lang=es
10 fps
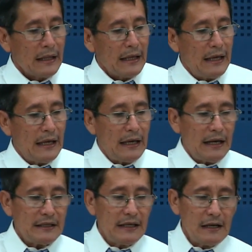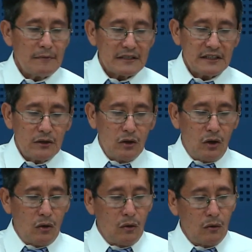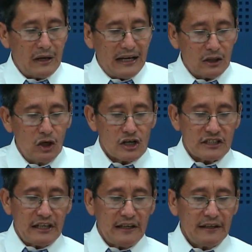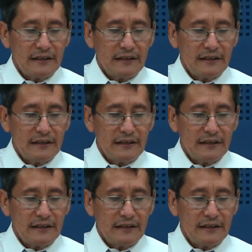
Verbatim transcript: Eh, allí en el versículo 14